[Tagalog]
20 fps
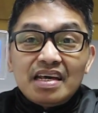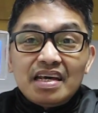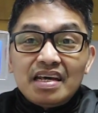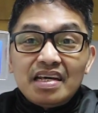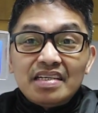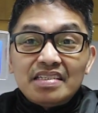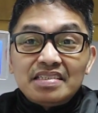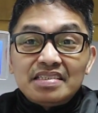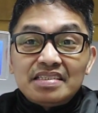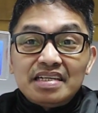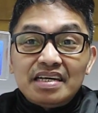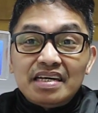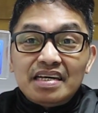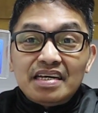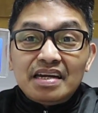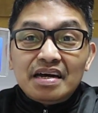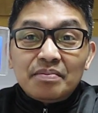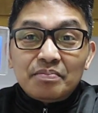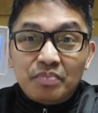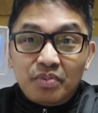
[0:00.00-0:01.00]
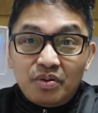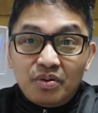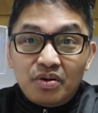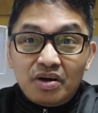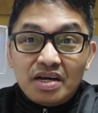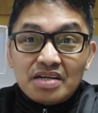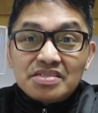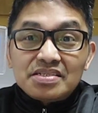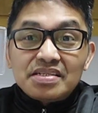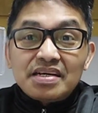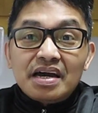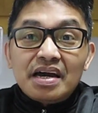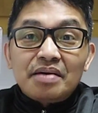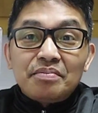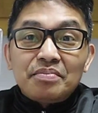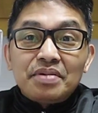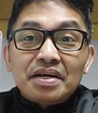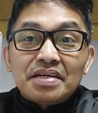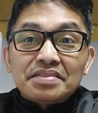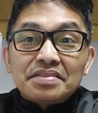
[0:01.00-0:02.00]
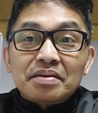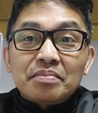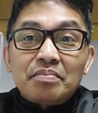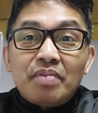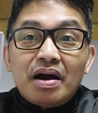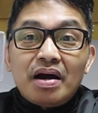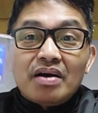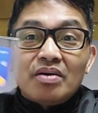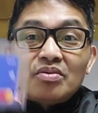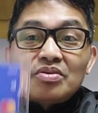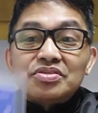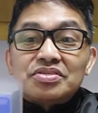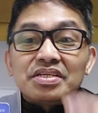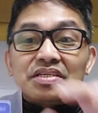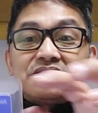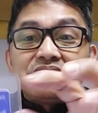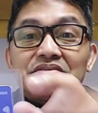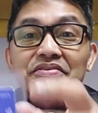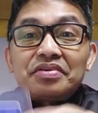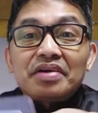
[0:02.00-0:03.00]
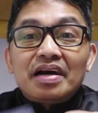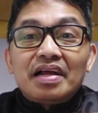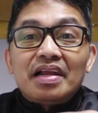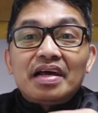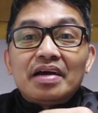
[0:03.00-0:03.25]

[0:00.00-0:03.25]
hindi na po. Kasi I'm not a Banko Central.